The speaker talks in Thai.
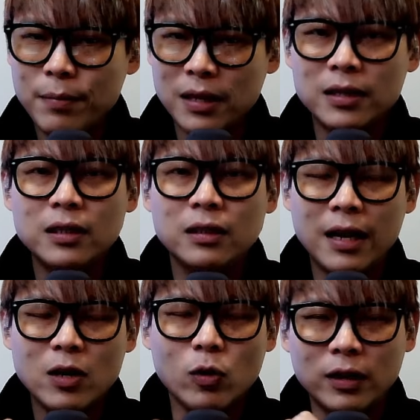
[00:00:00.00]
ถ้ามีขึ้น
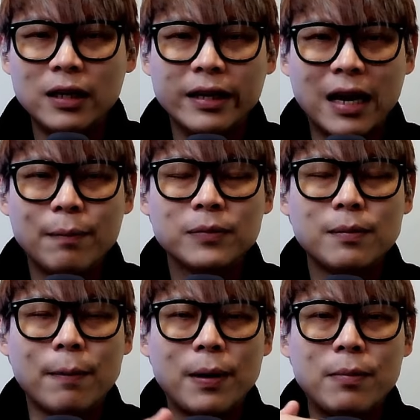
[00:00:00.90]
ให้กดได้เลยครับ
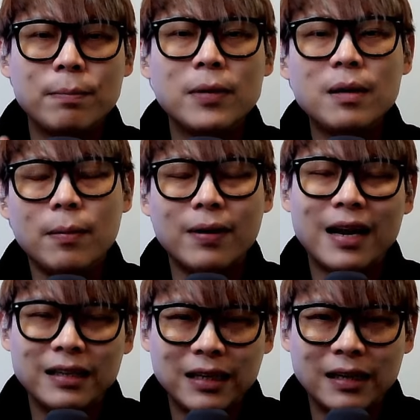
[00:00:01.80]
สมัครเป็นเมมเบอร์แบบ
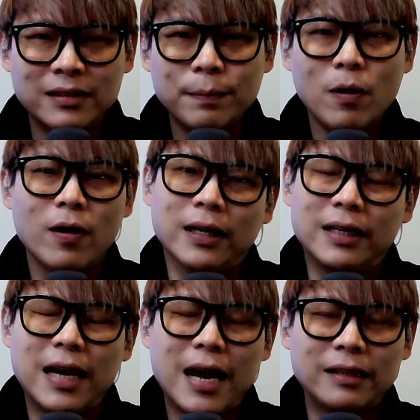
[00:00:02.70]
รายเดือนซัพพอร์ต
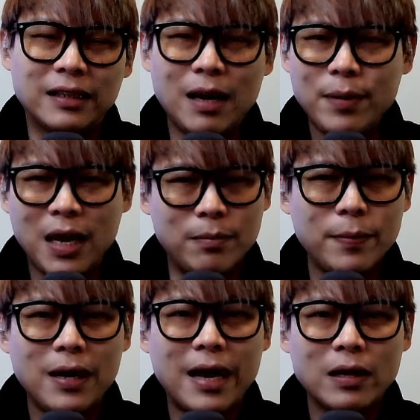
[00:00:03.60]
กันได้ แต่ถ้าไม่เห็น
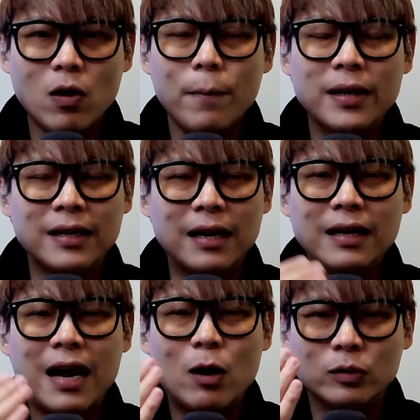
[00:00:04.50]
ไม่เป็นไร ก็เป็นค
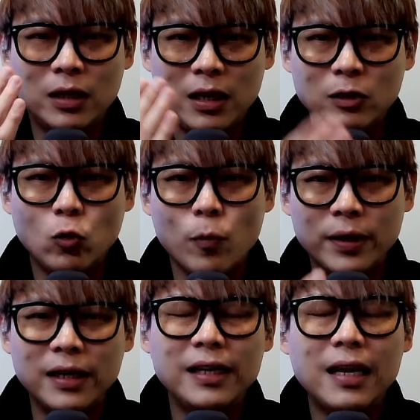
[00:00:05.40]
รั้งคราวที่ทู
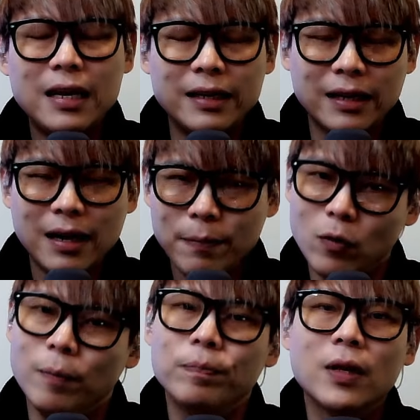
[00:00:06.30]
มันนี e ได้เลยนะครับ
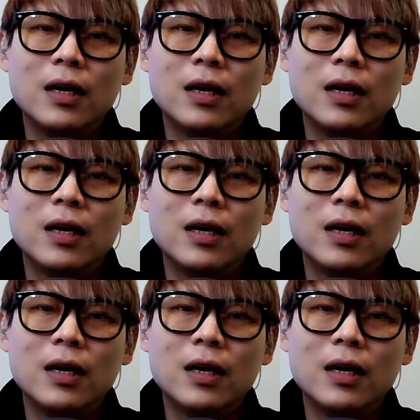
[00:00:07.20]
ผม